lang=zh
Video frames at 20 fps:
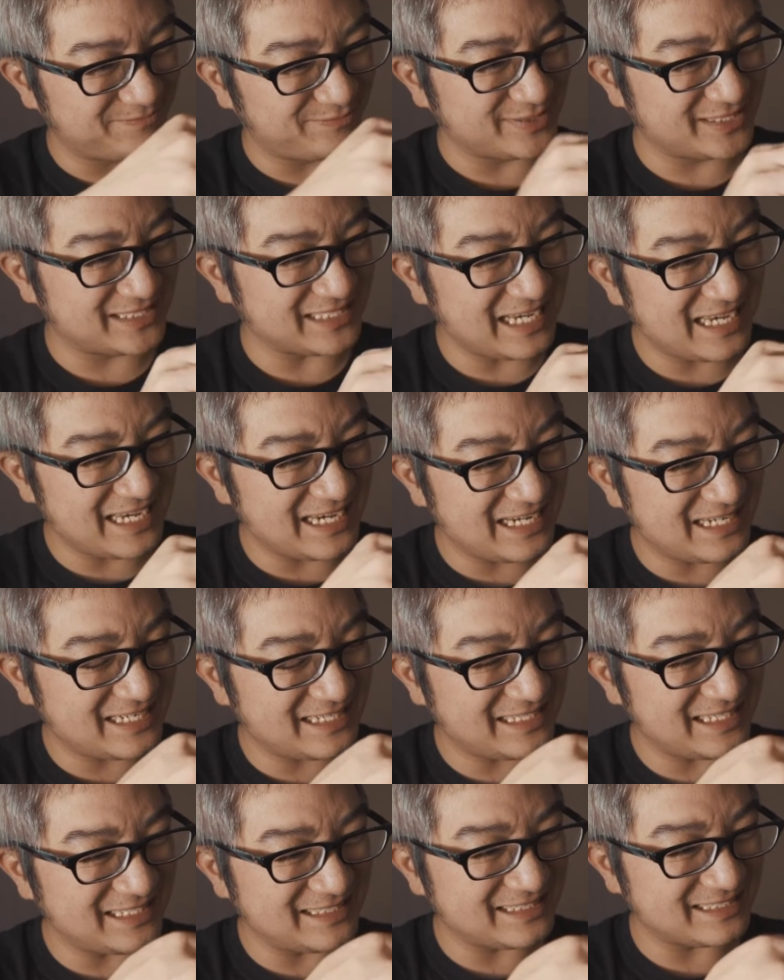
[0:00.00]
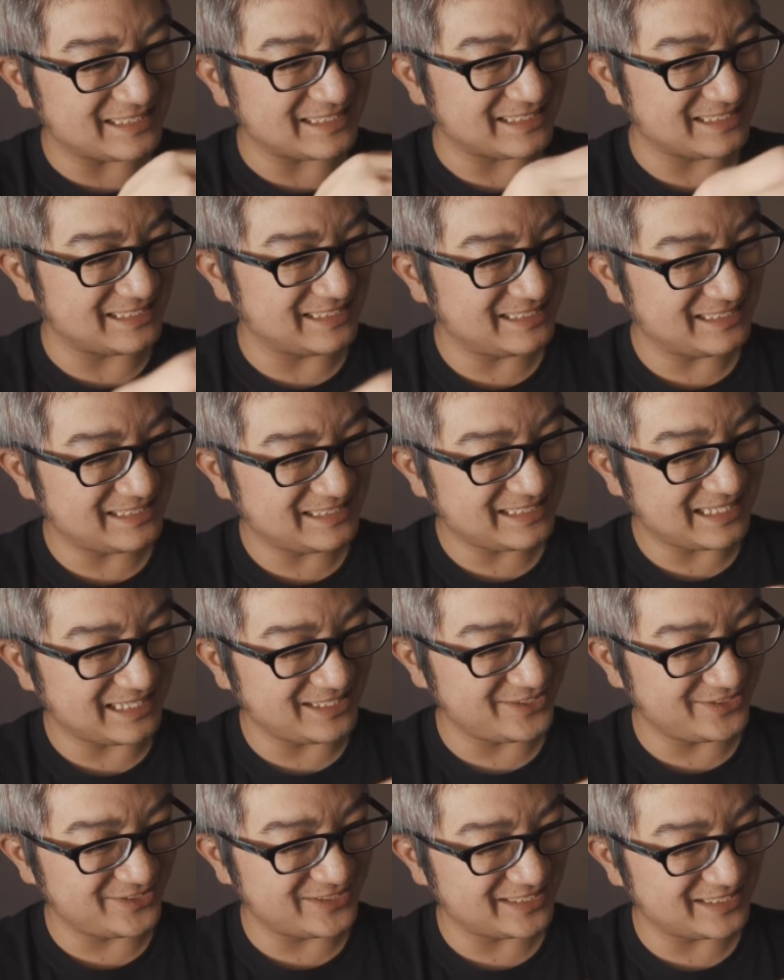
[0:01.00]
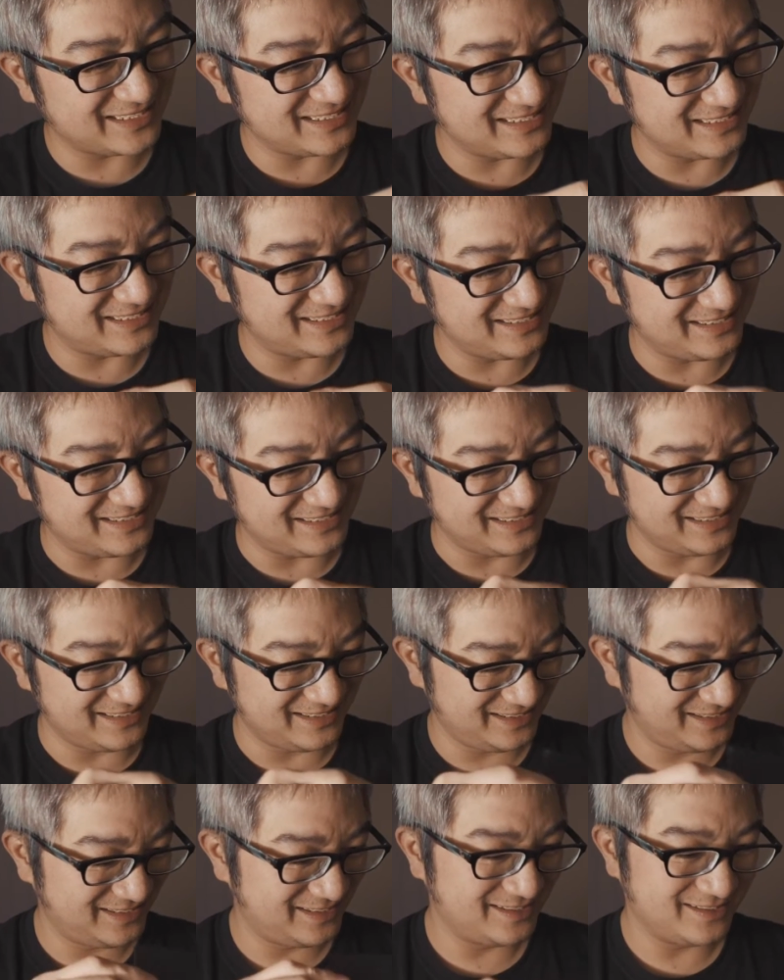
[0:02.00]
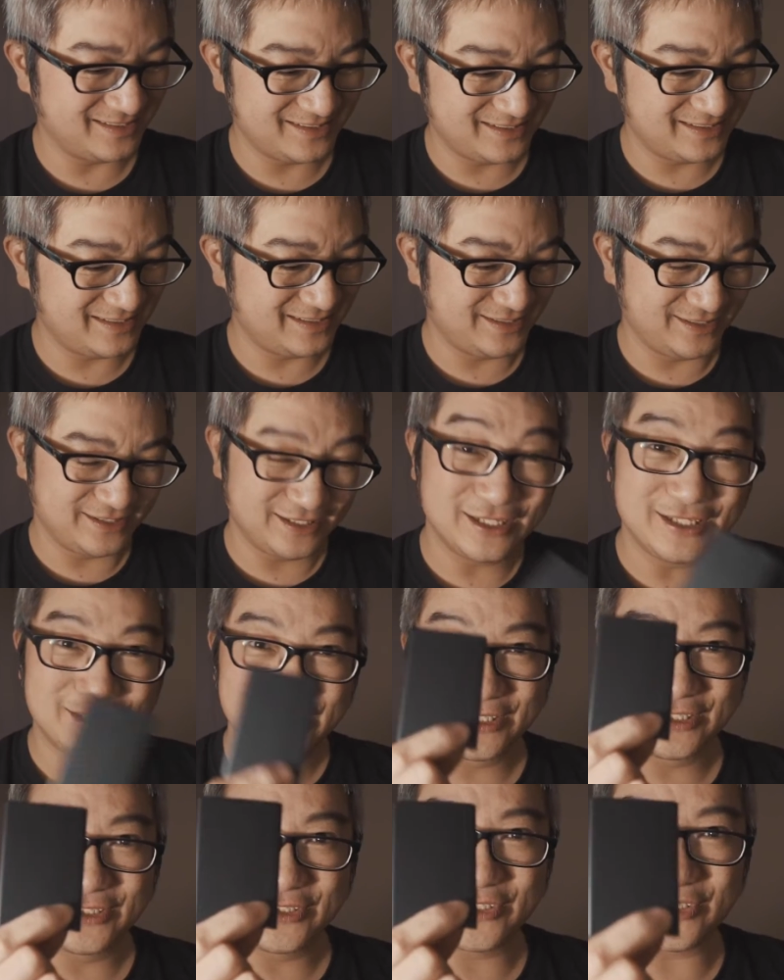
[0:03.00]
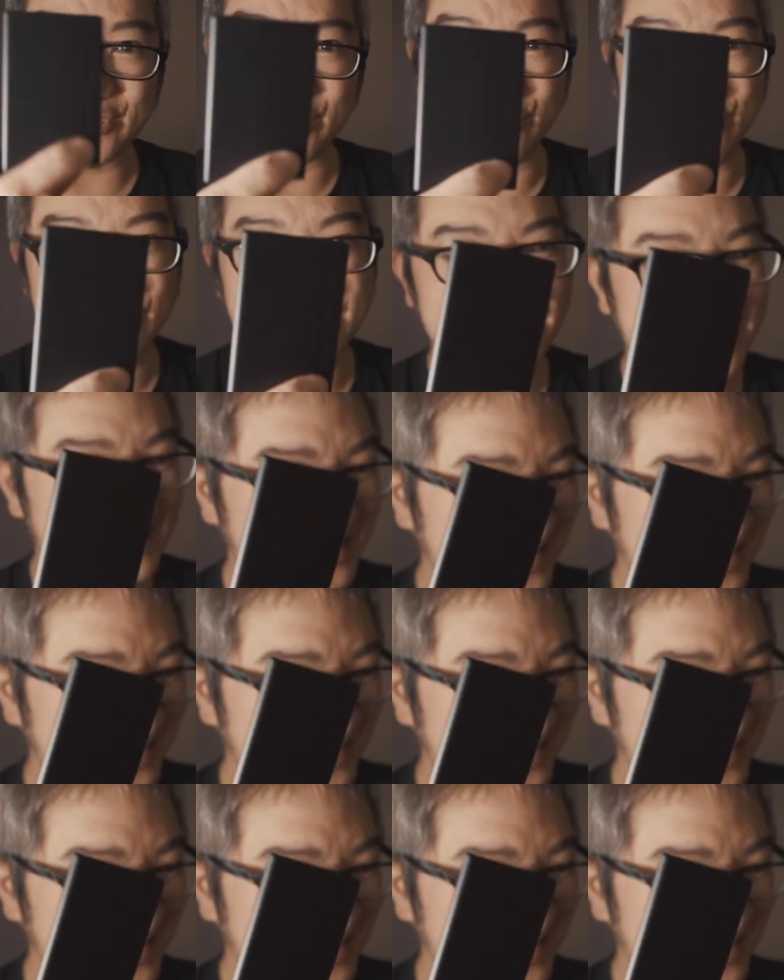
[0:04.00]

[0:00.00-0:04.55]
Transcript: 不是 A A 的电池？他用的是自己手机